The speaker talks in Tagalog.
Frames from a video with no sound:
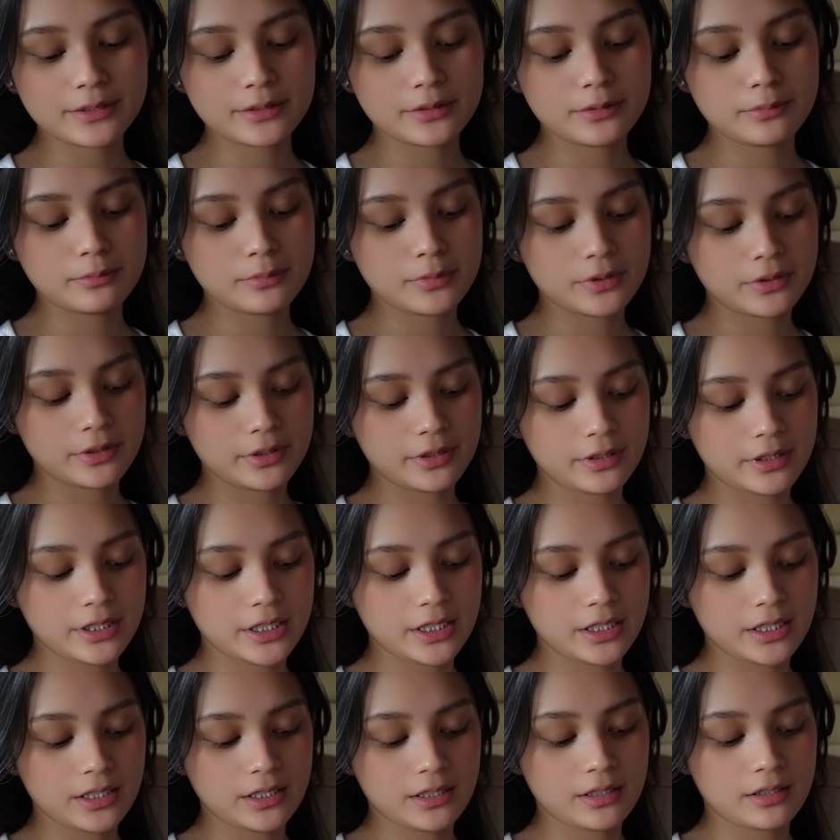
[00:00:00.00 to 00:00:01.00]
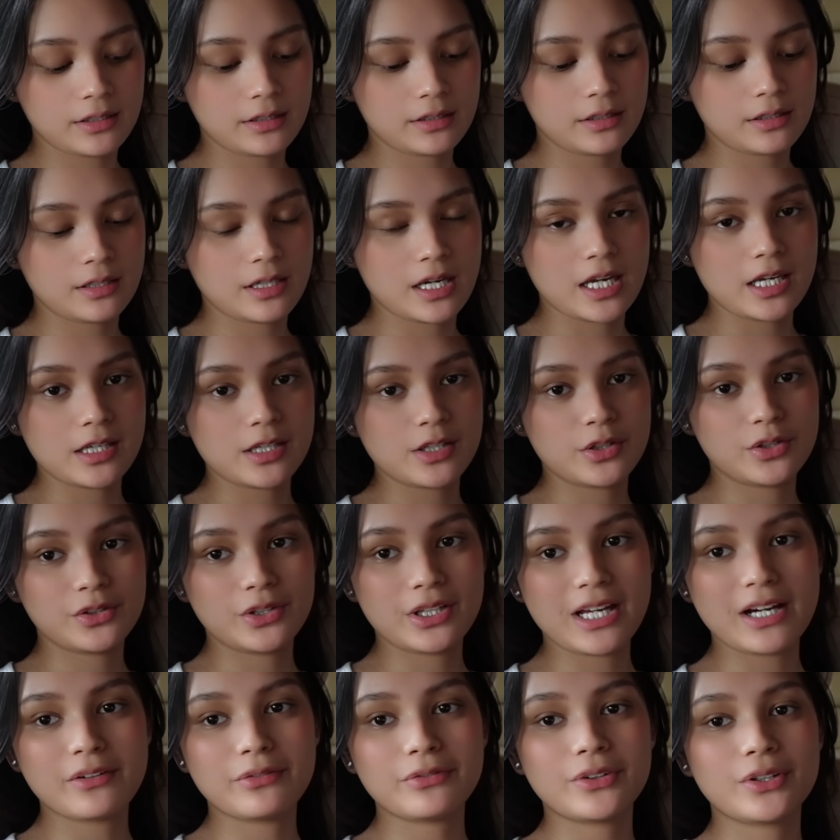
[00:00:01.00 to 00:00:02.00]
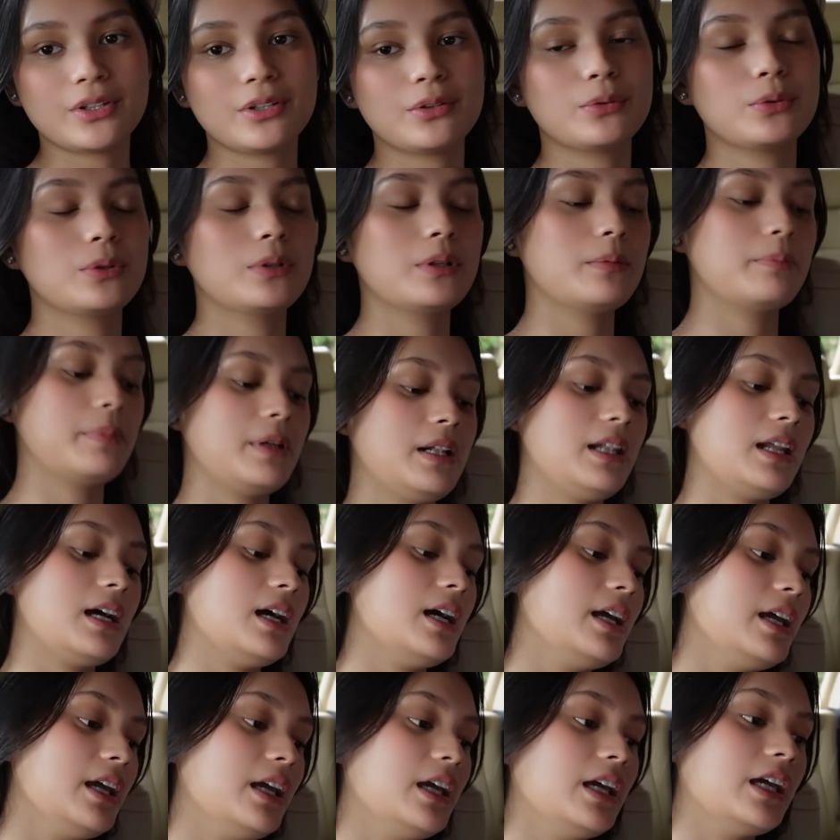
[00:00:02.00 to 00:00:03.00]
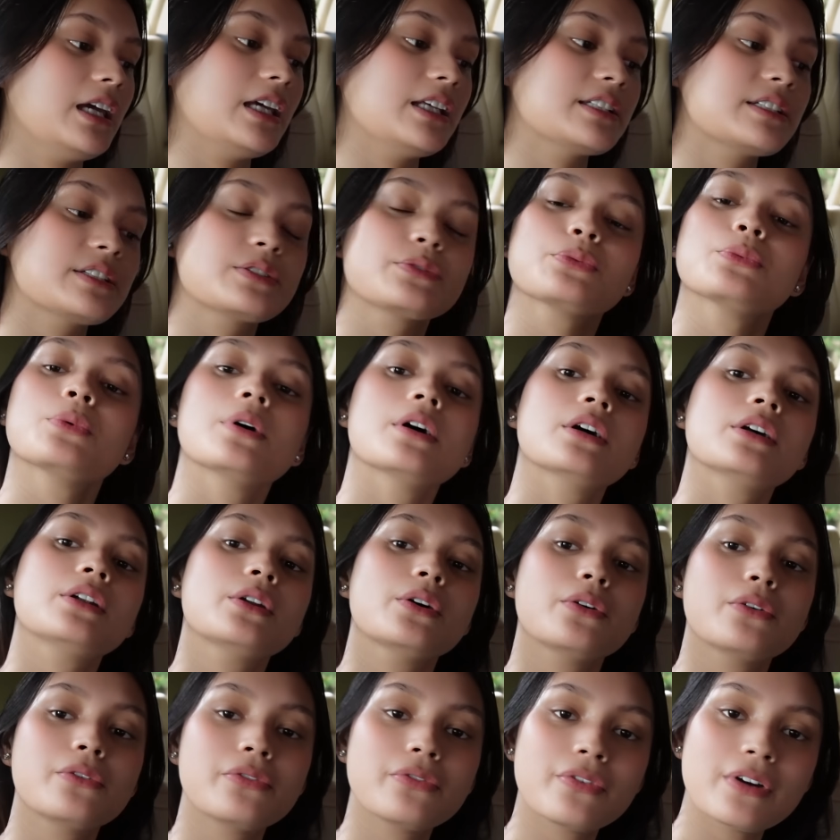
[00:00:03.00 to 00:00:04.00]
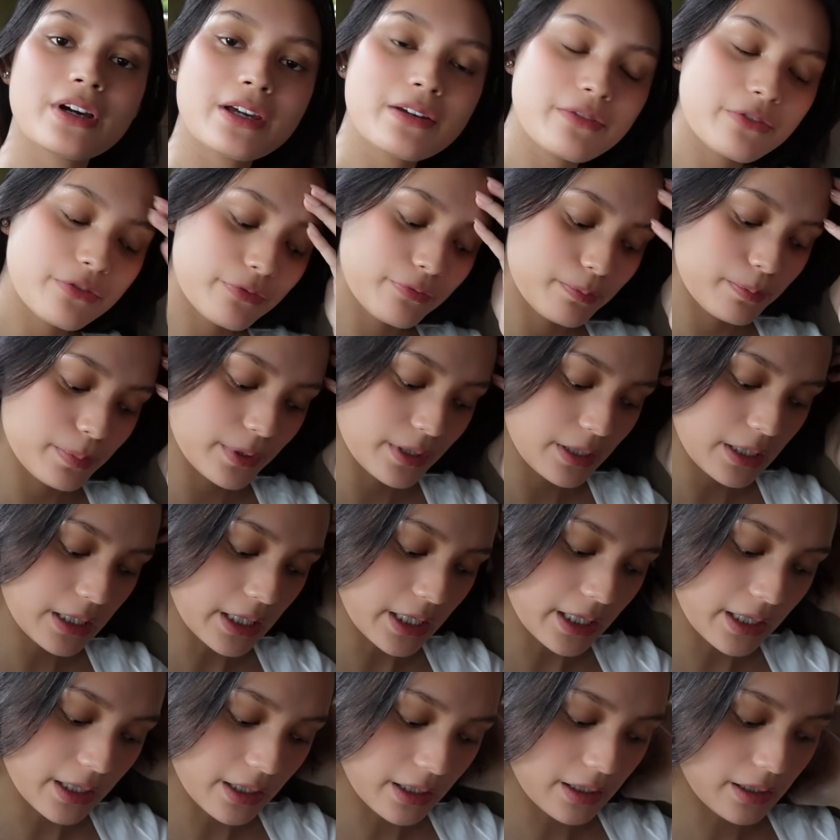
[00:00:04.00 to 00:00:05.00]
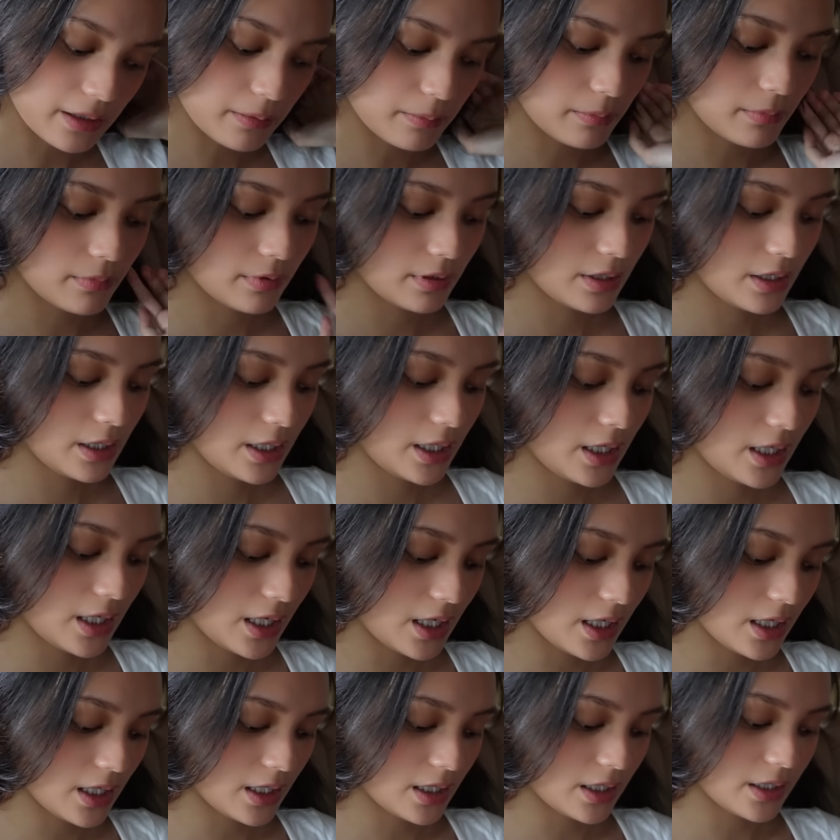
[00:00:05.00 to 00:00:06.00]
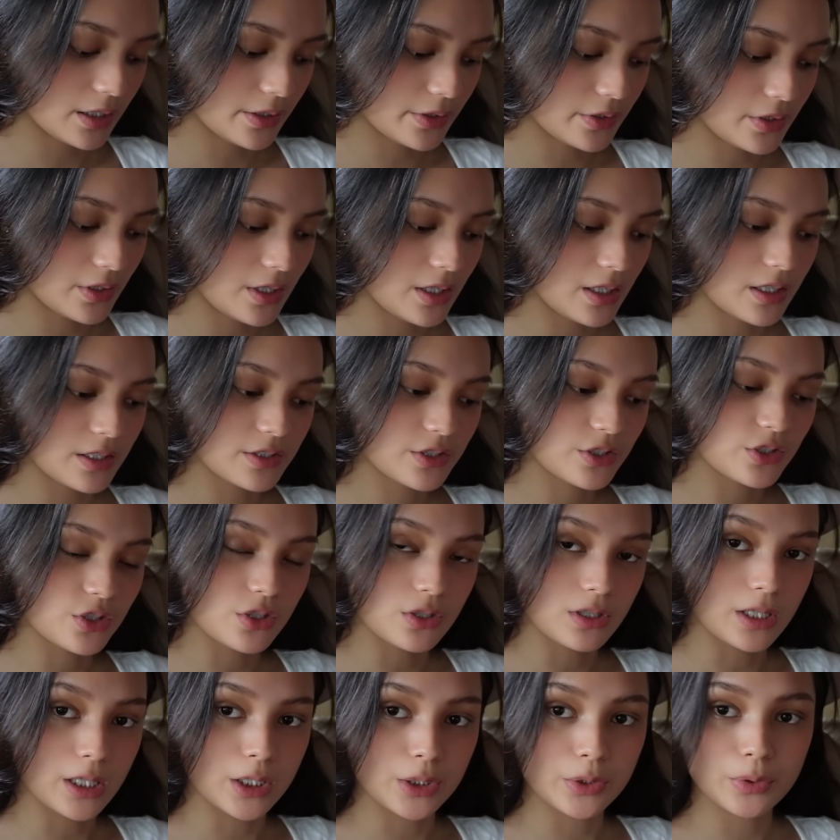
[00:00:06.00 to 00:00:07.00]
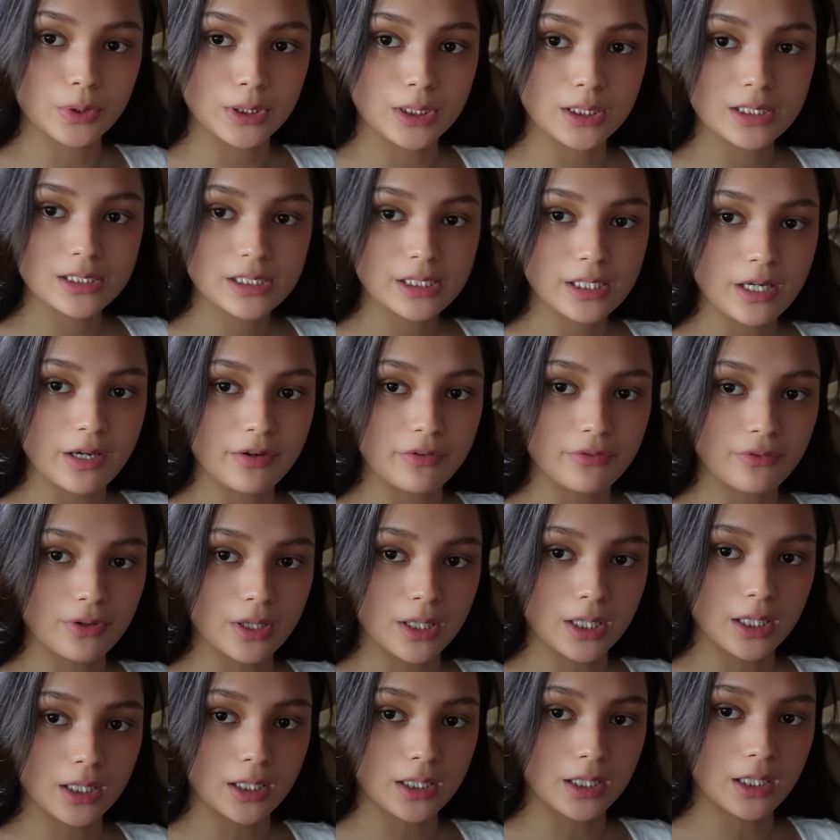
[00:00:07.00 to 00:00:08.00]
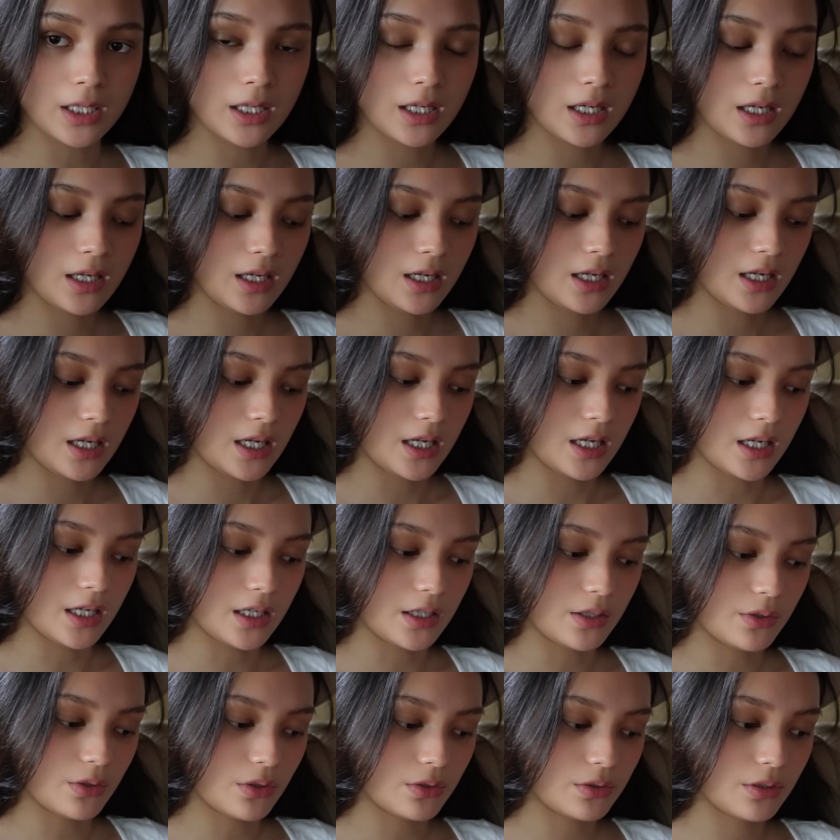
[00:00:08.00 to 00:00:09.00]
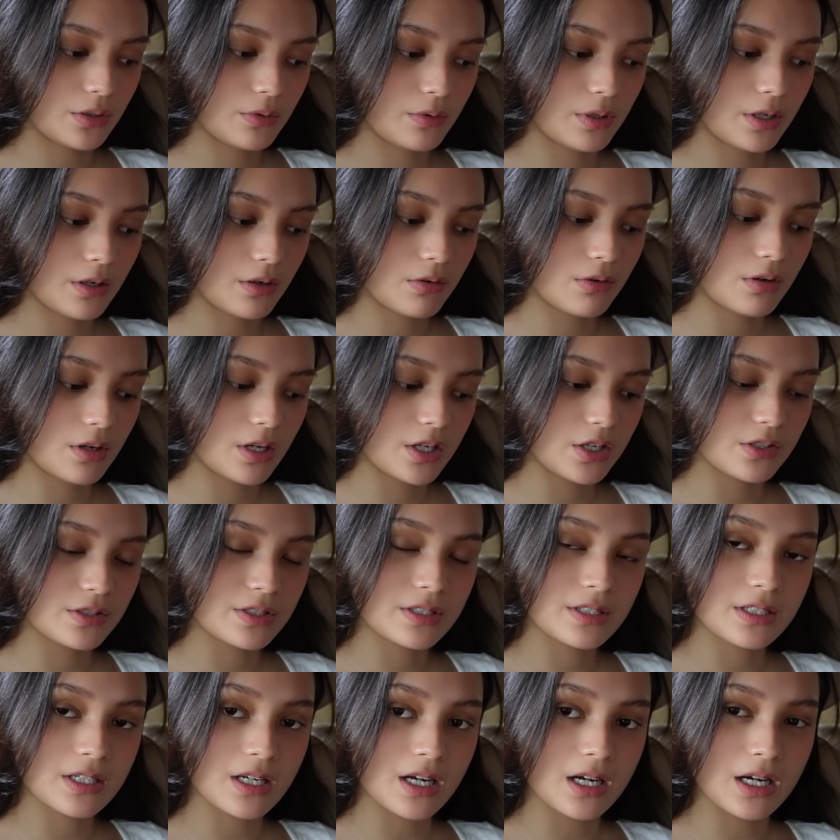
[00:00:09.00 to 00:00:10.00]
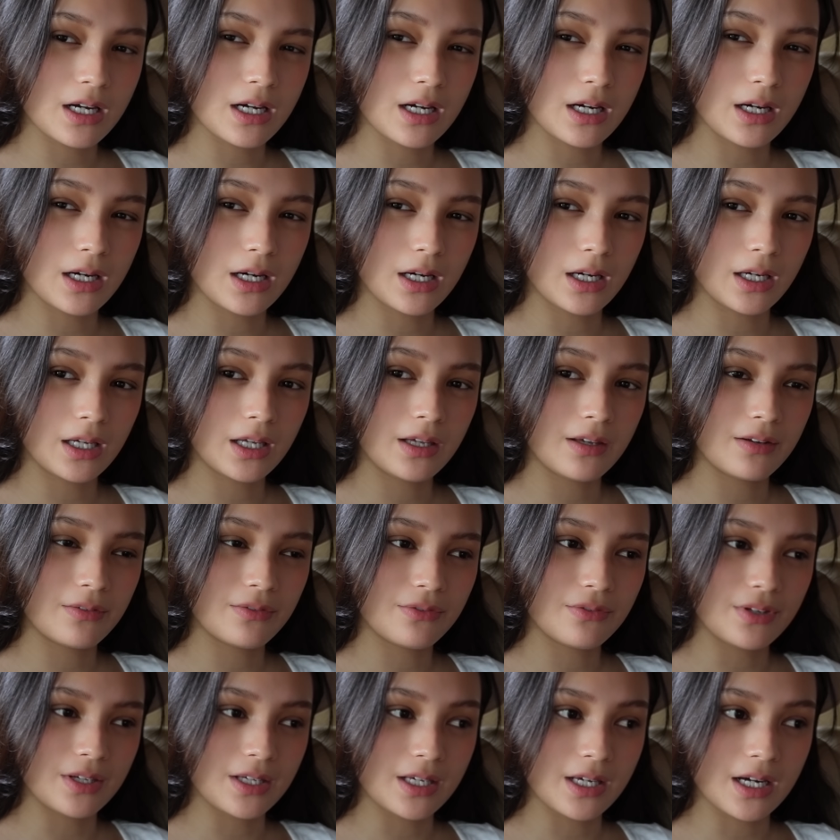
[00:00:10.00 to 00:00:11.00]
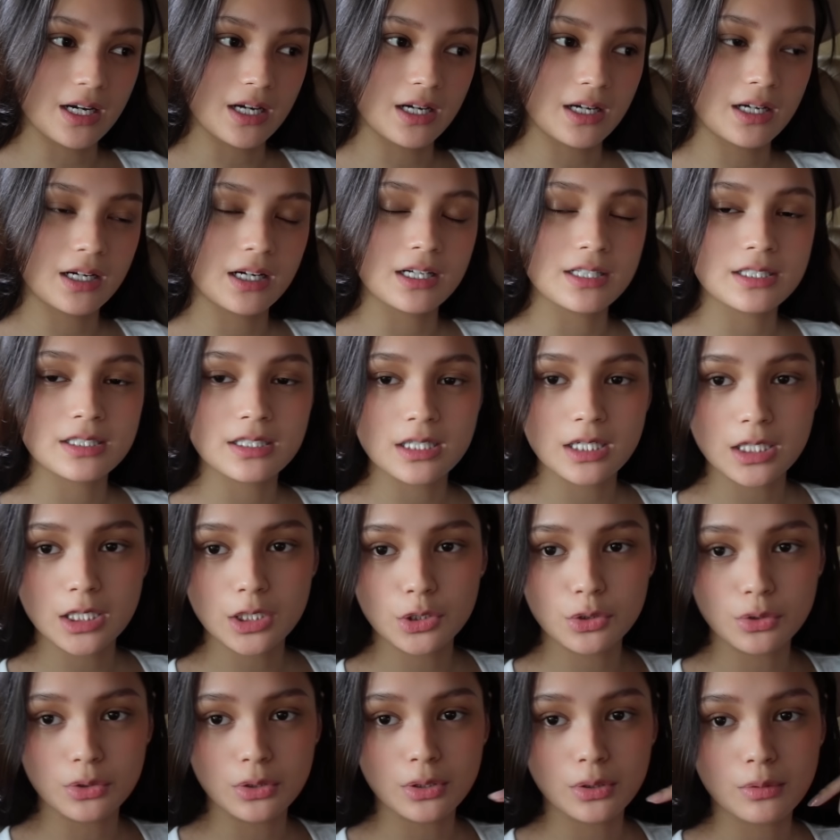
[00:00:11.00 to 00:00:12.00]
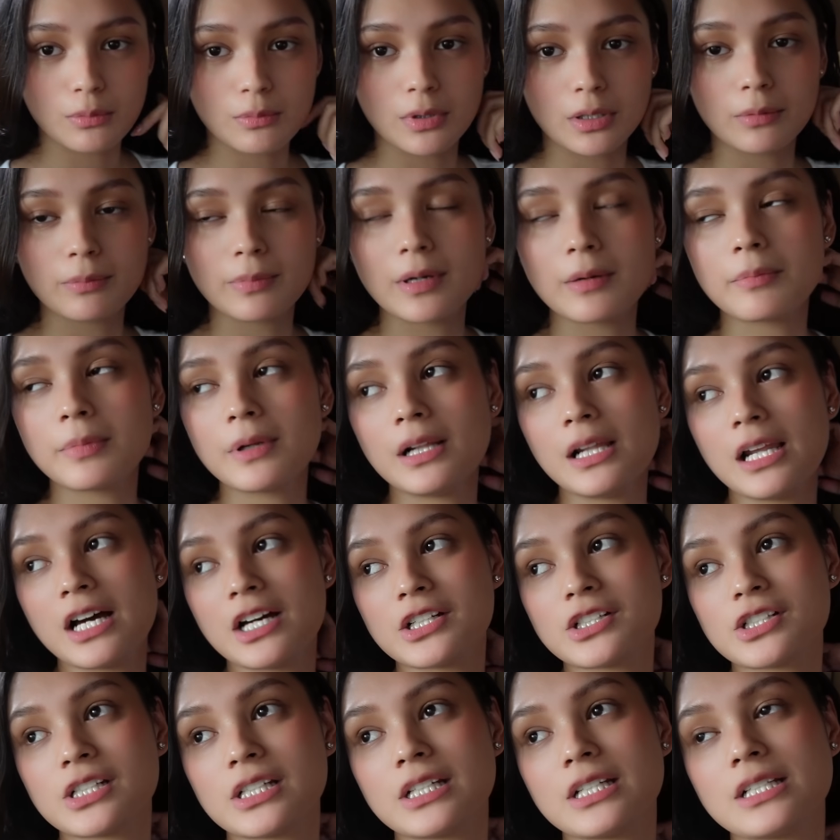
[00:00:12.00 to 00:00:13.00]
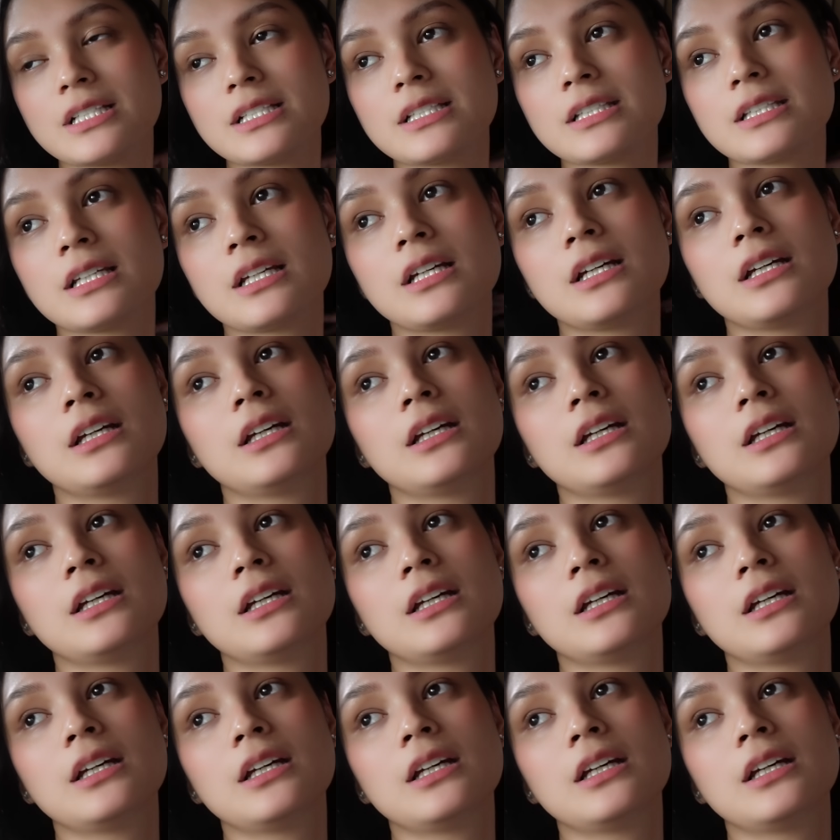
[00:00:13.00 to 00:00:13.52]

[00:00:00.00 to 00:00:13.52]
Good morning. Ay, good afternoon na pala. It's 1.05pm and today is July 27. And on the way ako ngayon sa Evia kasi doon ako magpapalashes.